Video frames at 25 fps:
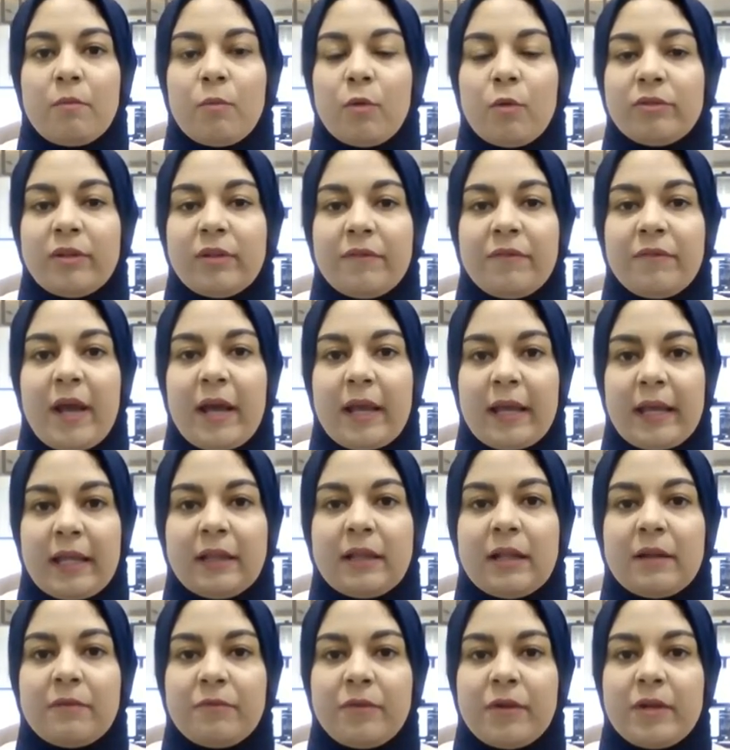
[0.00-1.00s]
مرتفعه
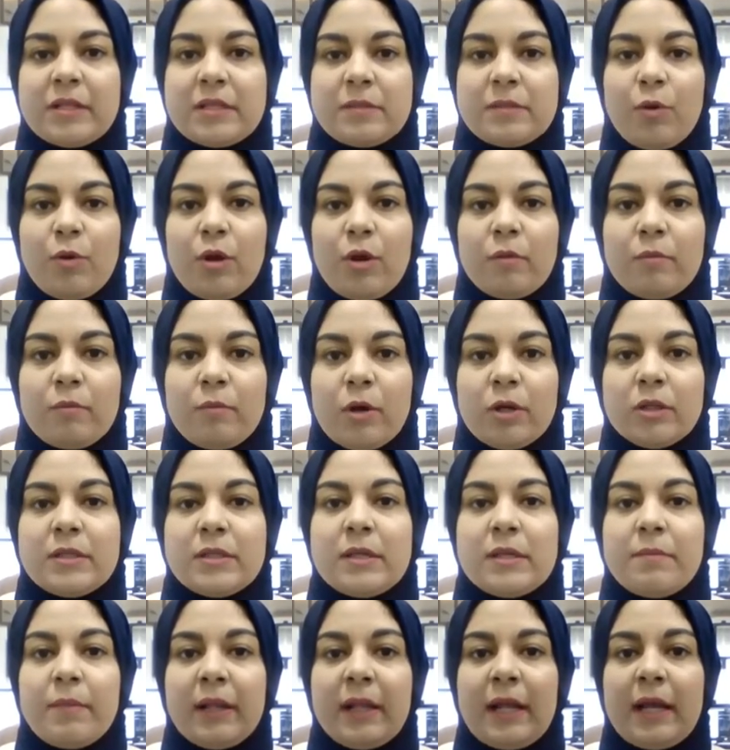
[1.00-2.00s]
جدا في الاسبوع
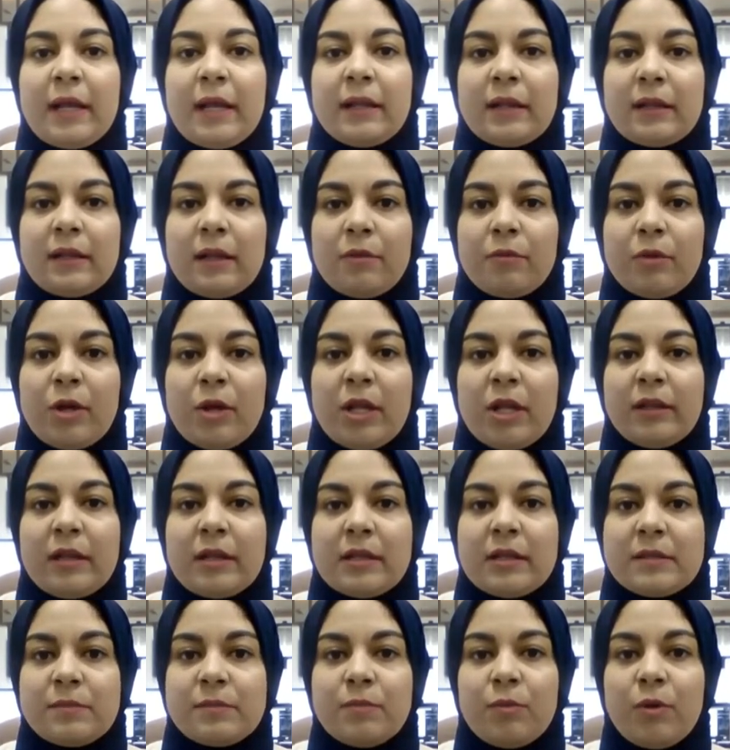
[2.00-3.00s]
الماضي بدات
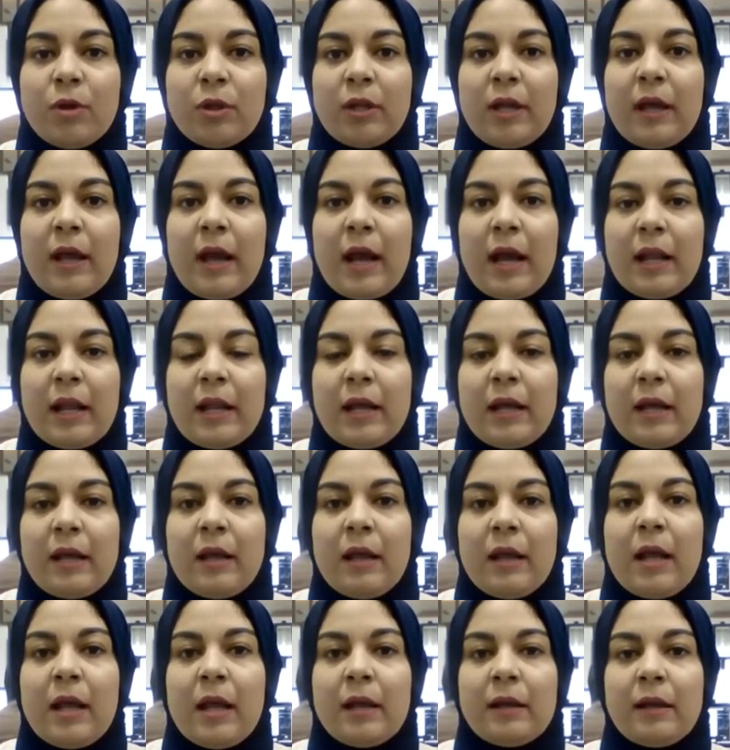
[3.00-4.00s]
تداولات الاسبوع ده
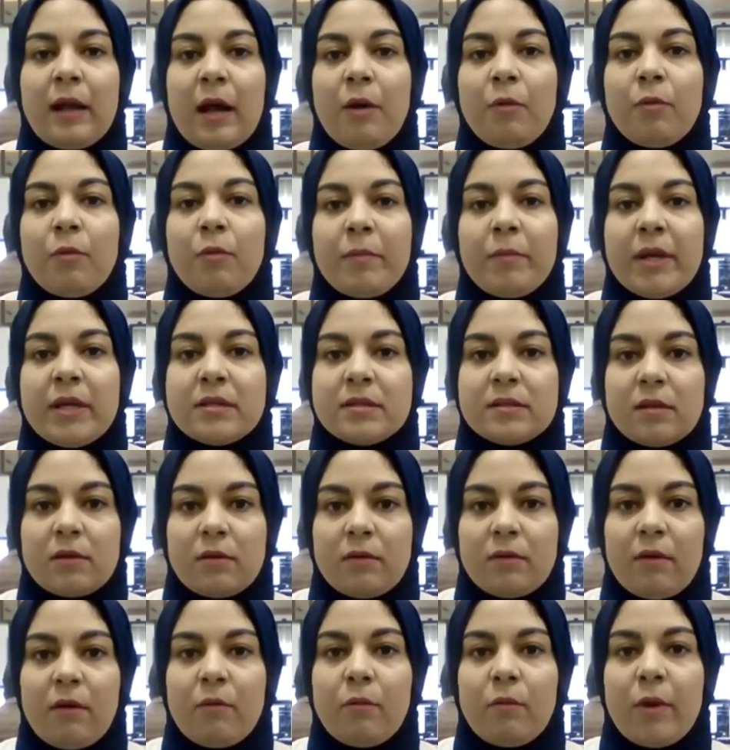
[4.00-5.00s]
على نحو ما
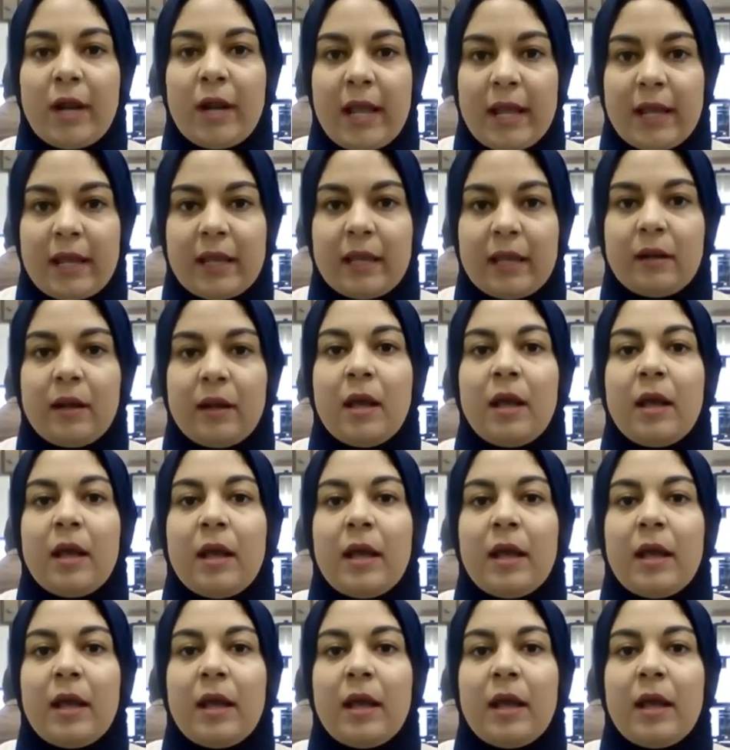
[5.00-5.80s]
استقرار ولكن